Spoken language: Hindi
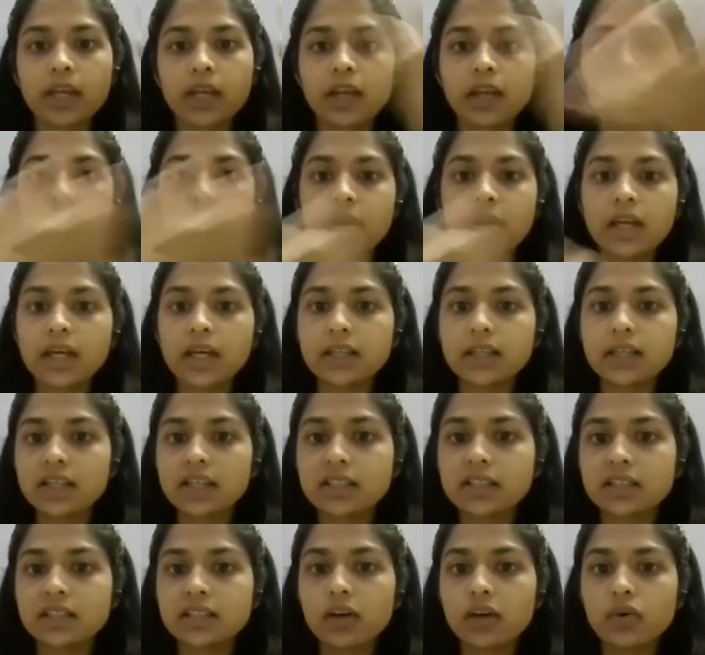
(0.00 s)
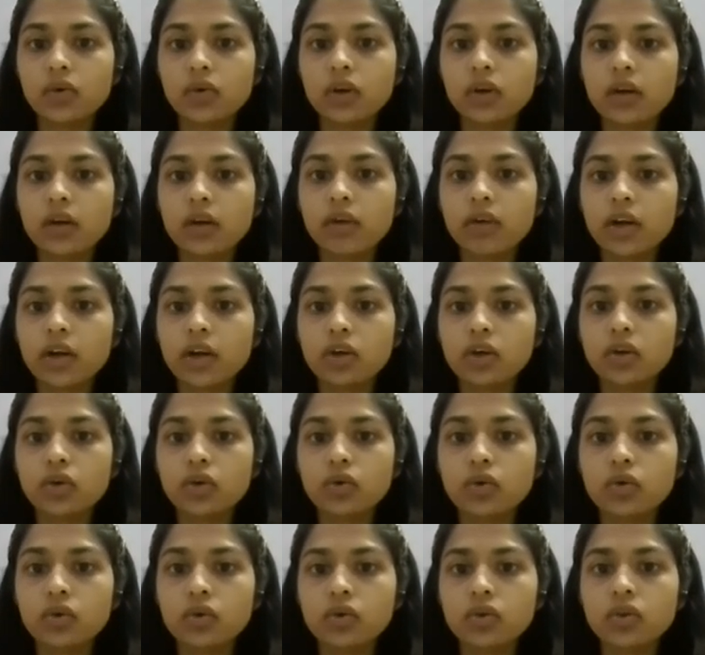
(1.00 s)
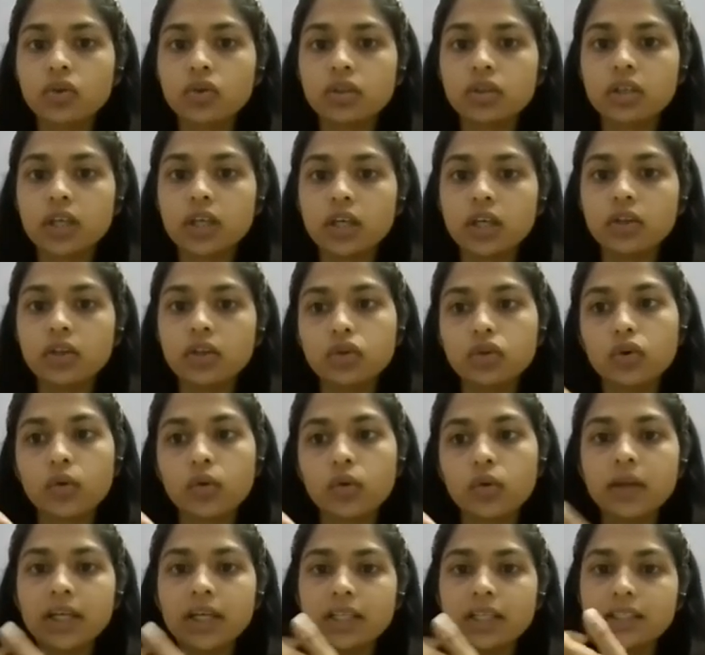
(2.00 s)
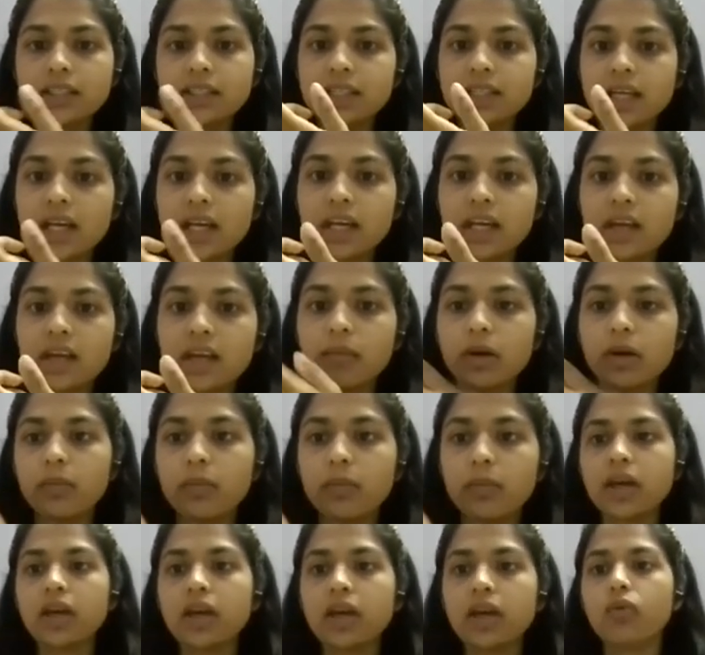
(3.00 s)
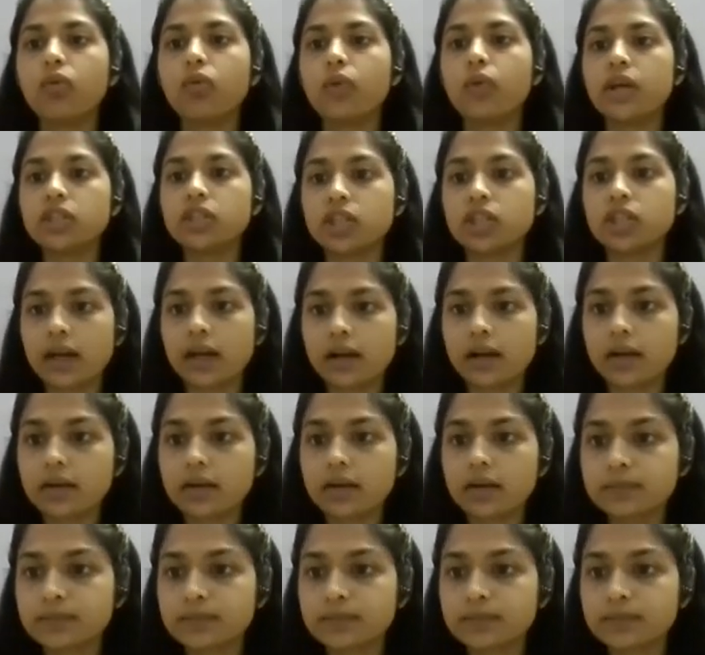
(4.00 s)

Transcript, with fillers: नंबरिंग इधर से करोगे वन टू थ्री तो भी सेकेंड नंबर पे ही ओ एच आएगा